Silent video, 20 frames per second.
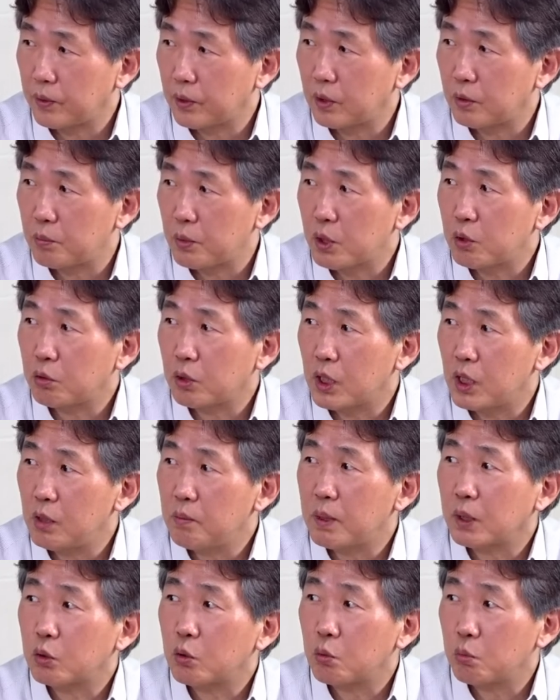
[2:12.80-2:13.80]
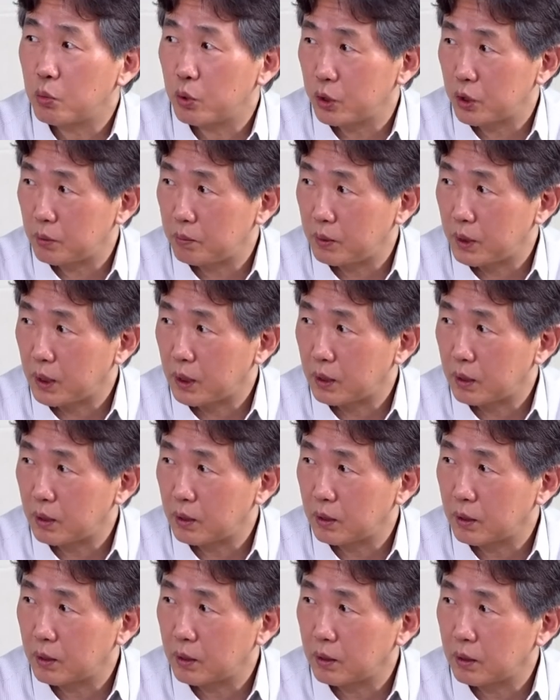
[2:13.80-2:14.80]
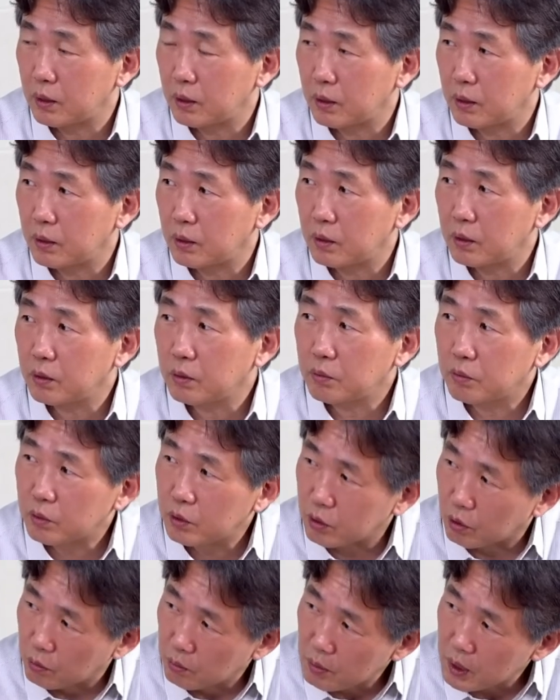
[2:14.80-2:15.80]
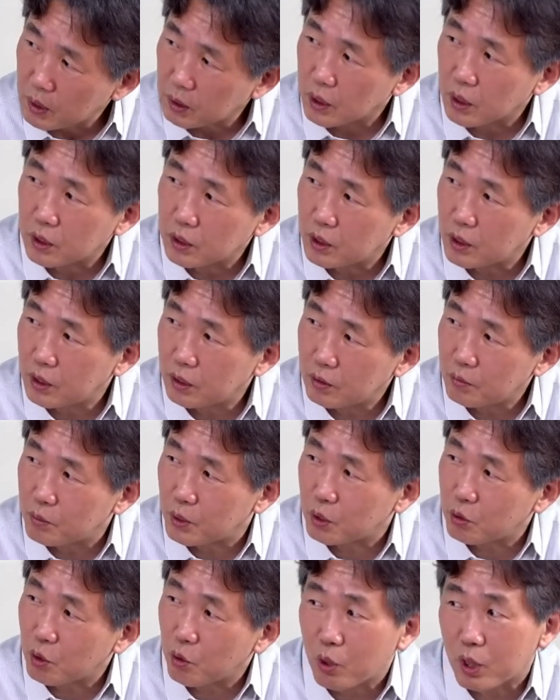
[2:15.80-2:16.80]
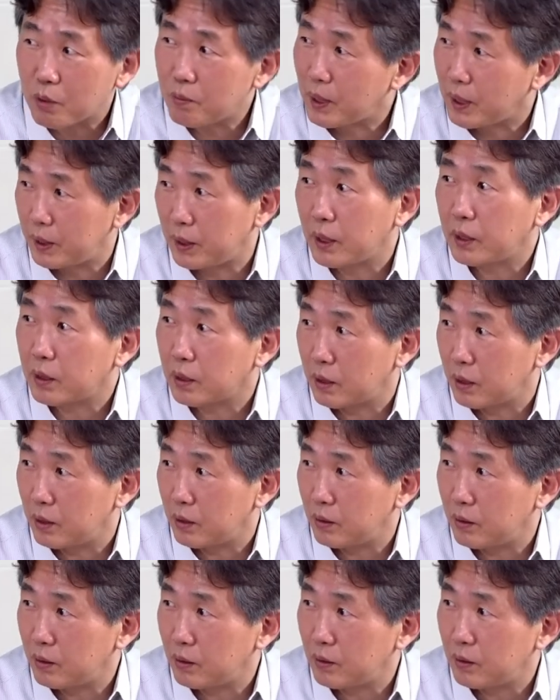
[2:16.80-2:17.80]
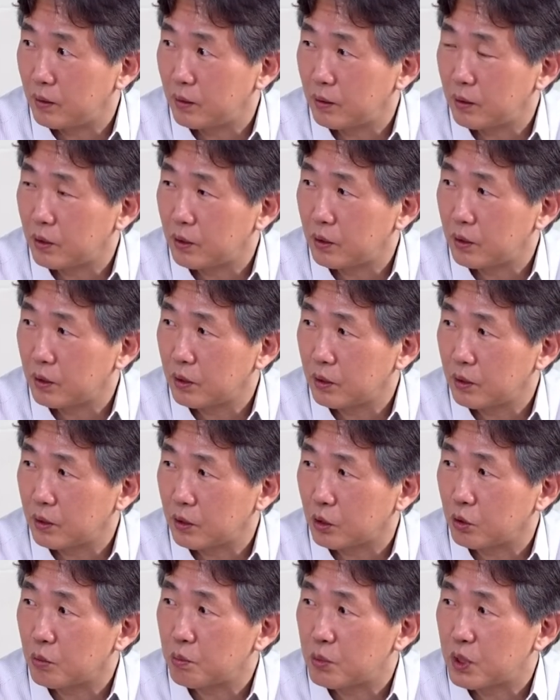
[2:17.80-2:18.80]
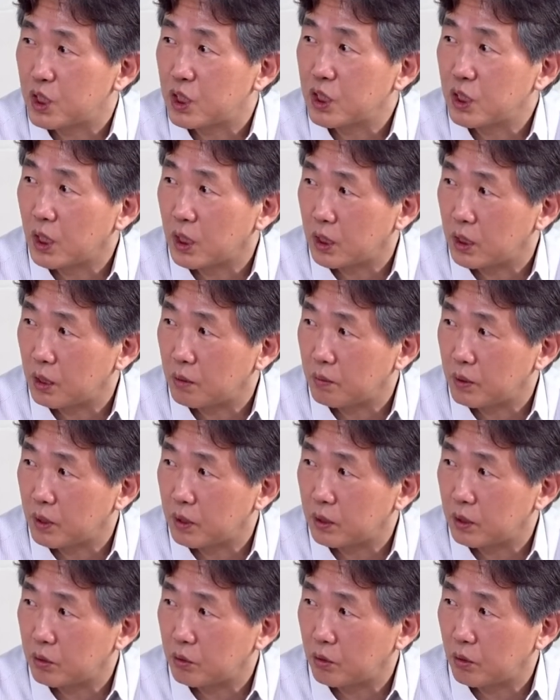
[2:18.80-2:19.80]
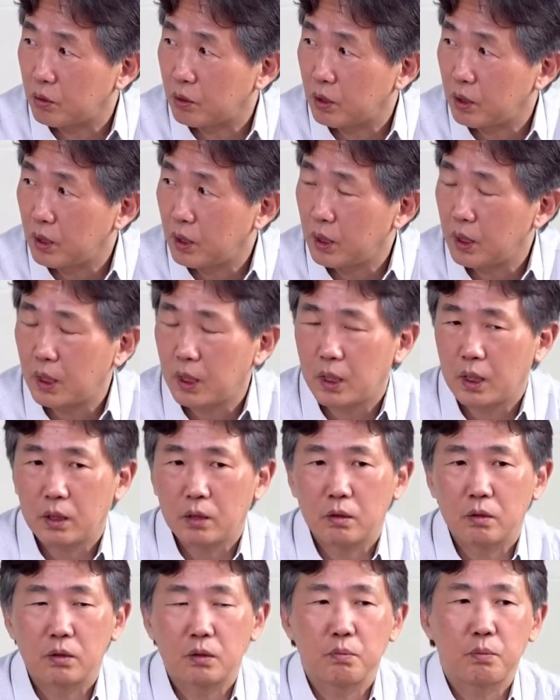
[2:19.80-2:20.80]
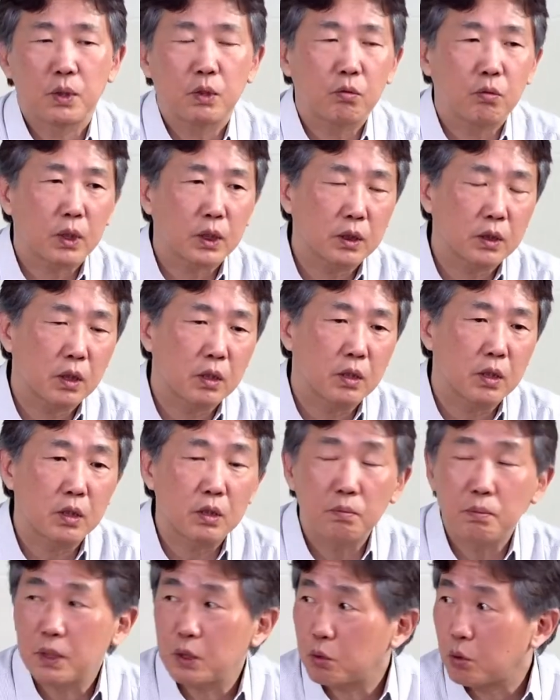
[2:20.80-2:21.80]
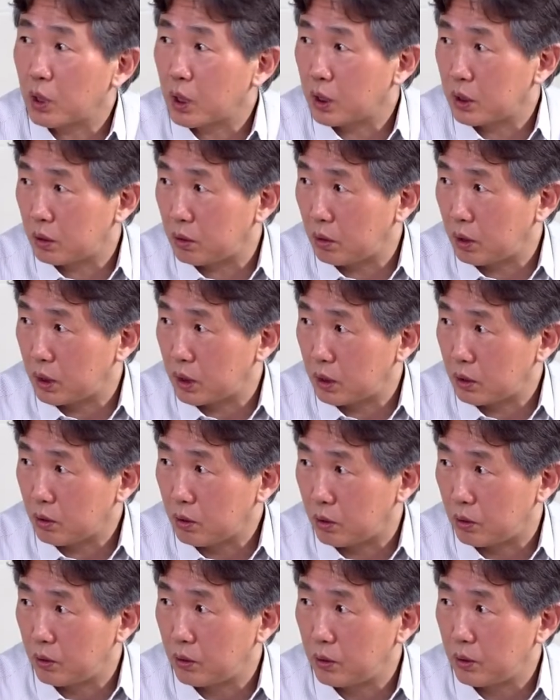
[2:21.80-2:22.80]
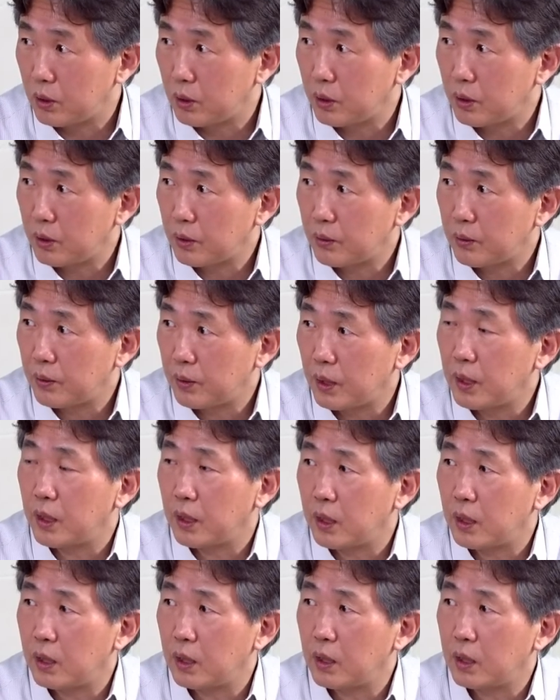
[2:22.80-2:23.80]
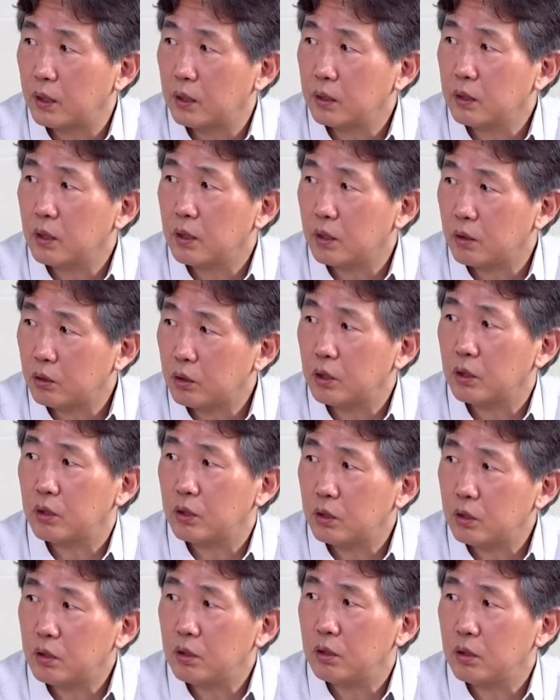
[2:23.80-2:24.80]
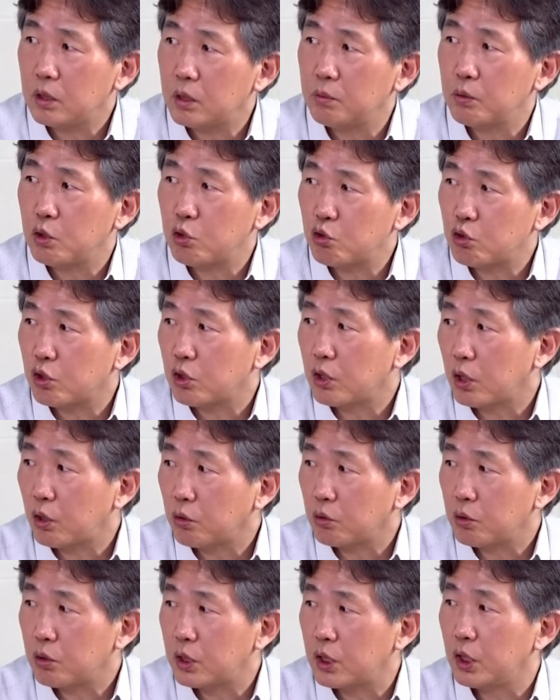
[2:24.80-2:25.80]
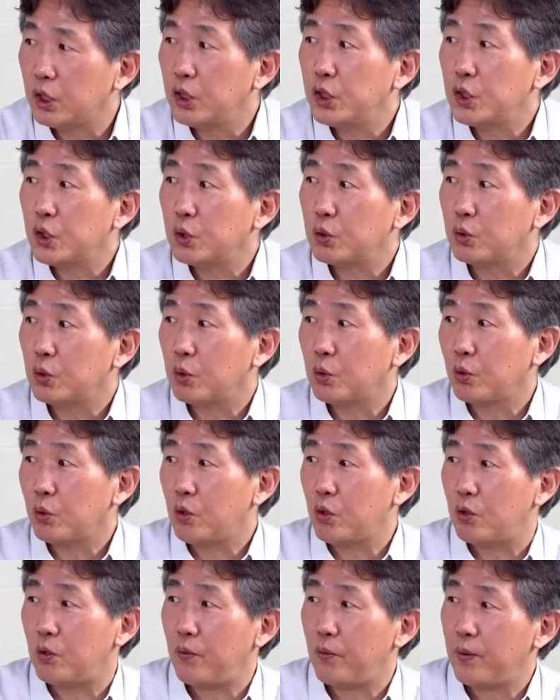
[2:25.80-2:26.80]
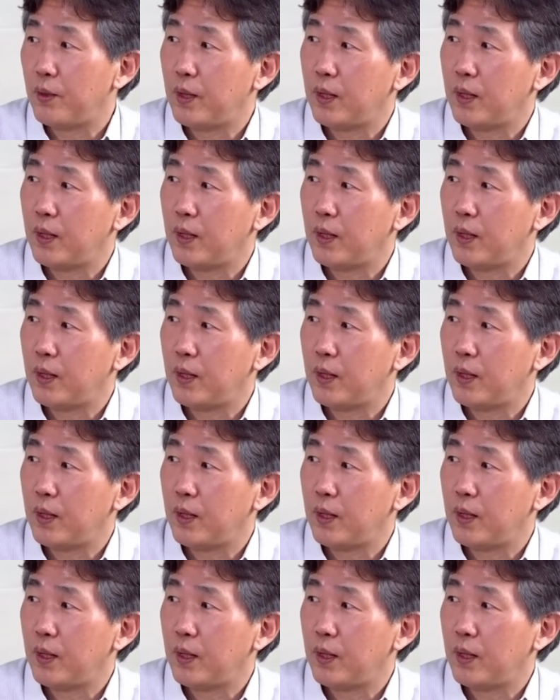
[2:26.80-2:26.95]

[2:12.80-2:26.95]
그리고 미국에 일방 통보했습니다. 음. 그건 정말 그 당시에는 미국이 화를 많이 냈다 그래요. 음. 저는 미친 거 아니냐 뭐 이런 식으로. 그래서 이제 미국 갔을 때 디스맨 소리까지 들어왔죠. 아, 그렇죠. 예. 근데 어쨌든 김대중 전 대통령 그런 정도로